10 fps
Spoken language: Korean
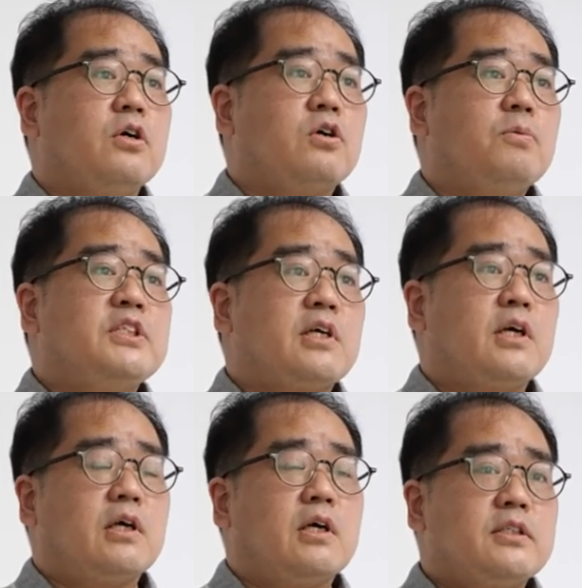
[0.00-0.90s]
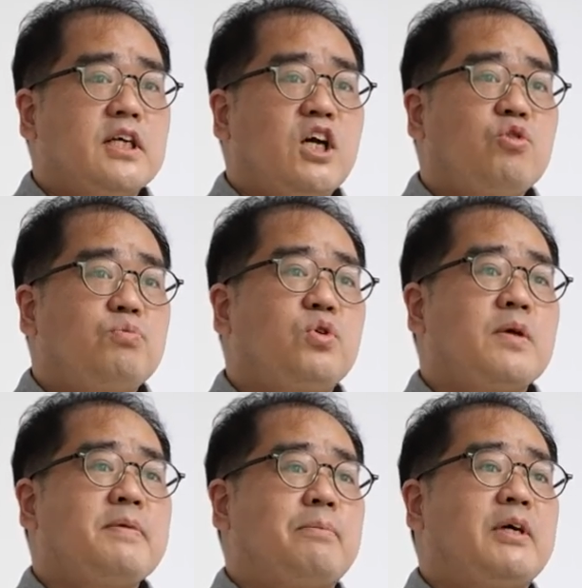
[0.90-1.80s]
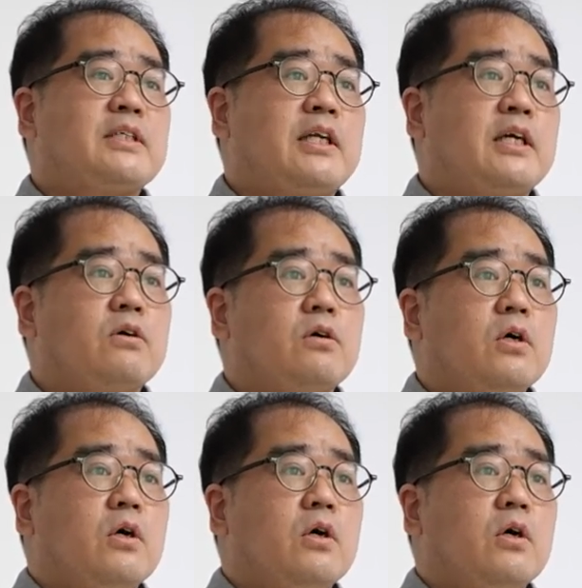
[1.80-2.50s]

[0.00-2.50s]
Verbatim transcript: 그럼 이제 책하고 프로그램이 남았잖아요.